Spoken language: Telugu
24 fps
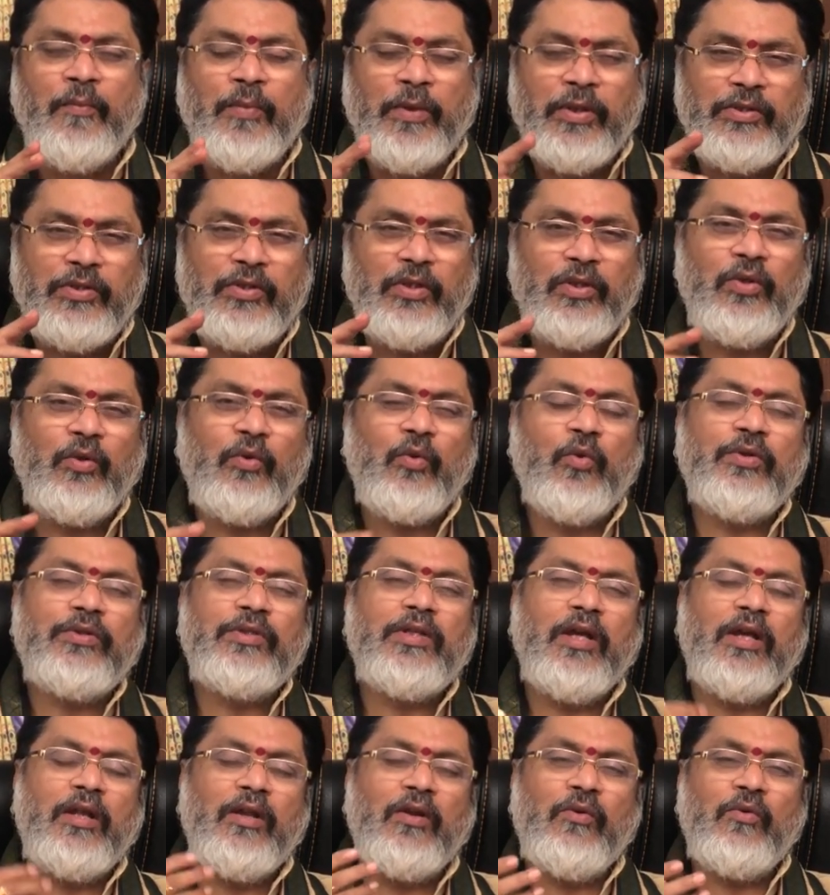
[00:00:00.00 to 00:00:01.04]
ప్రస్తుత
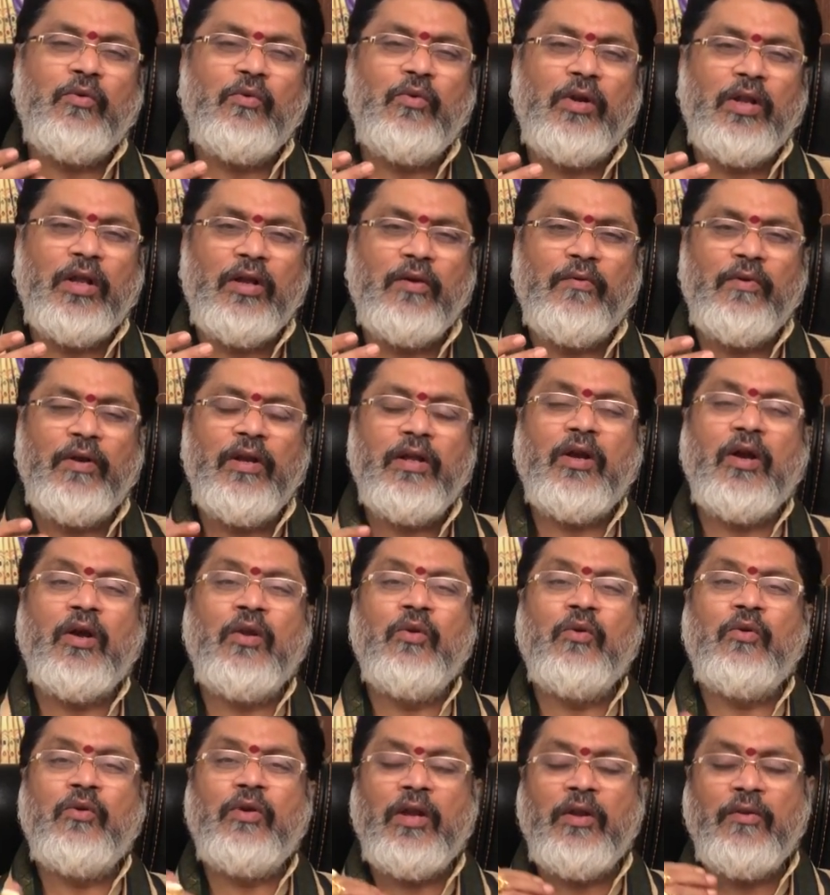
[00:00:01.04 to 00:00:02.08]
గోచారం కూడా వాళ్ళకి
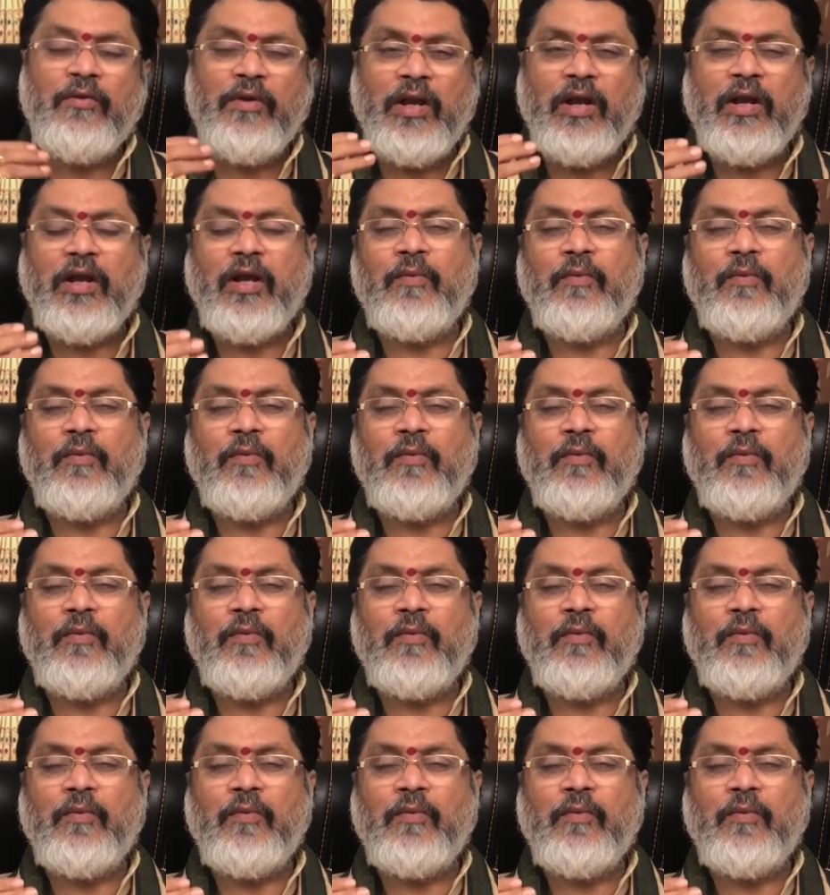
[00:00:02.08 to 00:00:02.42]
అనుగ్రహంగా